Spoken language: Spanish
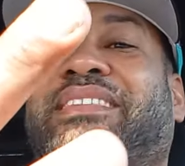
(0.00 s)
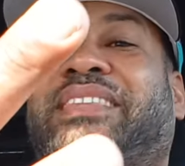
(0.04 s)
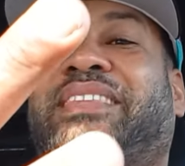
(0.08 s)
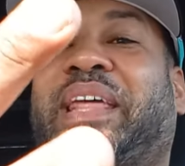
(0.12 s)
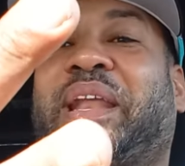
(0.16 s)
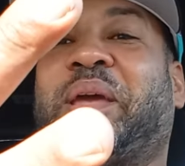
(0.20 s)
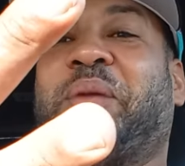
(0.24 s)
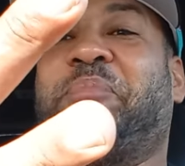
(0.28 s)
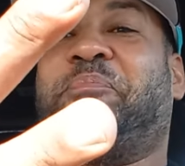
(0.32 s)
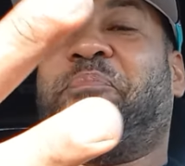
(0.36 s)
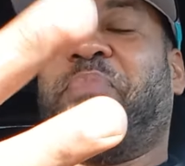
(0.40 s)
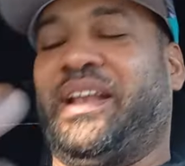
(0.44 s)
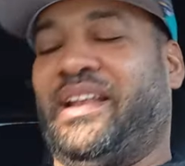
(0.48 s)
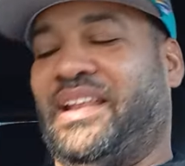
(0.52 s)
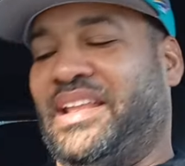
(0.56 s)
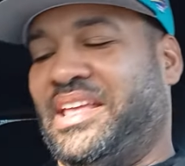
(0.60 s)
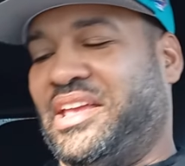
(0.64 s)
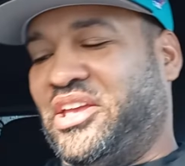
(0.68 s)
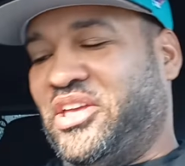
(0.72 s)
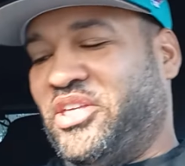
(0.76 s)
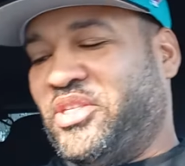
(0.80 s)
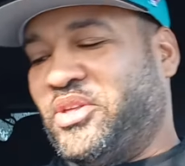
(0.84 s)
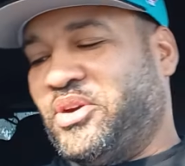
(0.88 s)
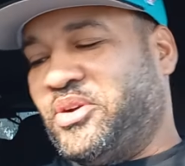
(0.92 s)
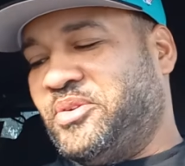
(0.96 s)
3
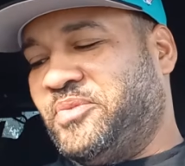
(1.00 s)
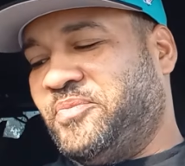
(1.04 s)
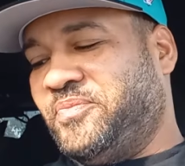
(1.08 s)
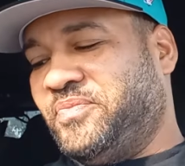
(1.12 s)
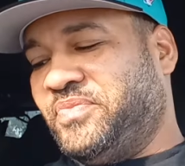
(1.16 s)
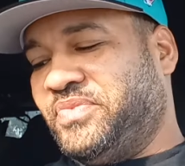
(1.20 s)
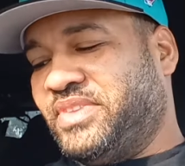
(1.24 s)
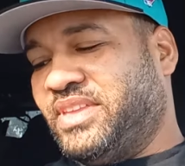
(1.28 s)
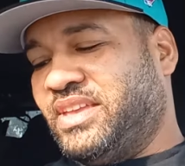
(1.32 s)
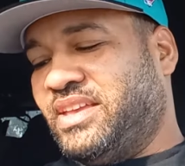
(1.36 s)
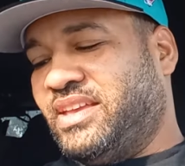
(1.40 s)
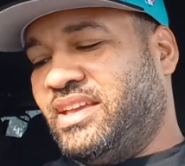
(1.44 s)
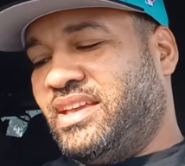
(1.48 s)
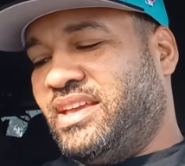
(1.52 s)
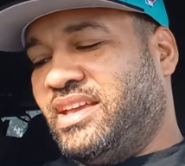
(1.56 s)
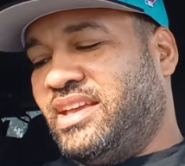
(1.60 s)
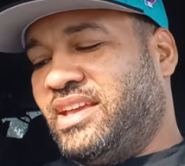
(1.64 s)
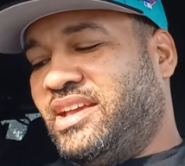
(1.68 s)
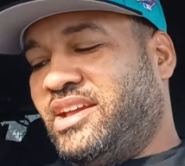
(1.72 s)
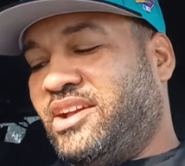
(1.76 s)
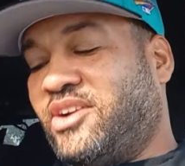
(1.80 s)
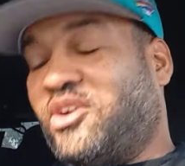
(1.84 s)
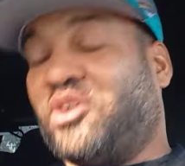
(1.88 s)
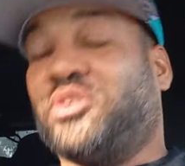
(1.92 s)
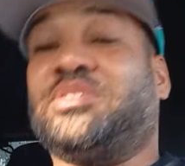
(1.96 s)
perdidos,
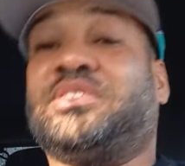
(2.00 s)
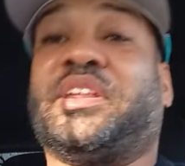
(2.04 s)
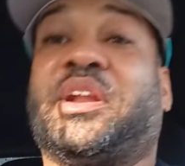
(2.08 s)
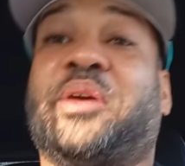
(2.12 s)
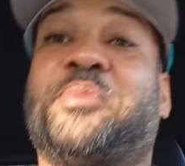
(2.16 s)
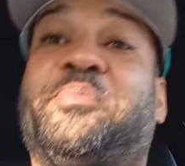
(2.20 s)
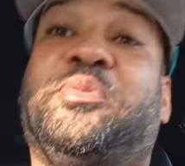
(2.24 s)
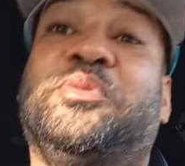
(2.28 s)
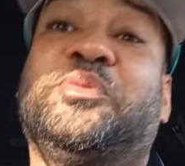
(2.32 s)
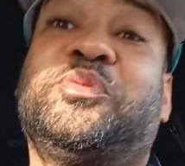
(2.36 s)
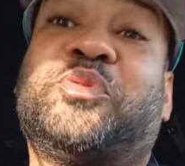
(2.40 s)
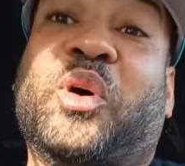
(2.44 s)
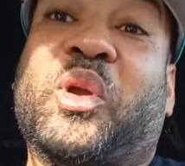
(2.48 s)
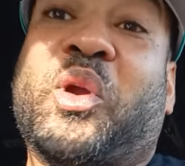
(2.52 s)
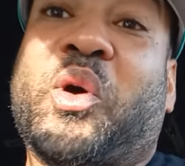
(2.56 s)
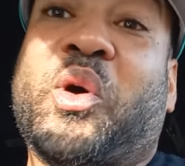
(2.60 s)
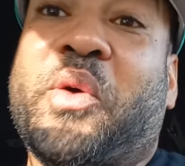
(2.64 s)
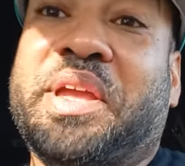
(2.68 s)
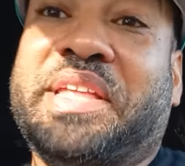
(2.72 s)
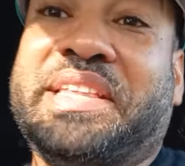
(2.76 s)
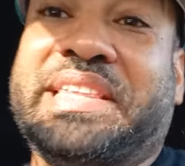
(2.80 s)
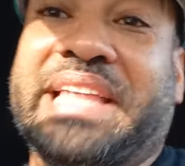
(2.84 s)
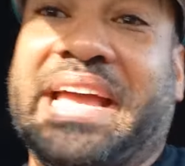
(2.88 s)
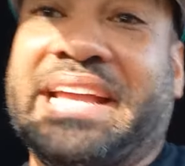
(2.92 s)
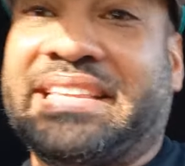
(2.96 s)
con
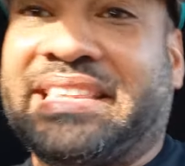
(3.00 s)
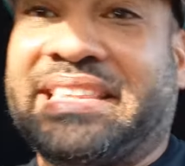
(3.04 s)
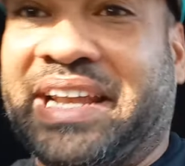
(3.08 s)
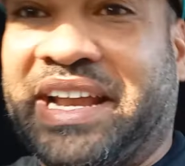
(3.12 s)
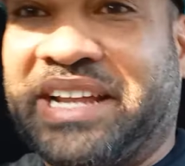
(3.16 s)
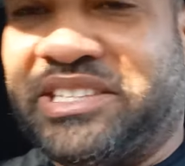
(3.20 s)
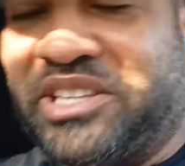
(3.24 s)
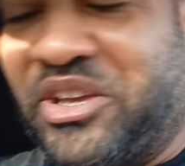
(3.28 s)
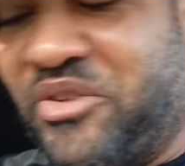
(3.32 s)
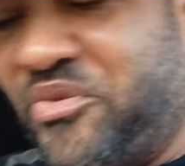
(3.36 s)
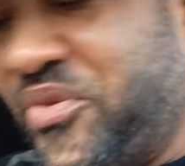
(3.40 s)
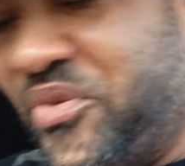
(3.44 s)
3.93 de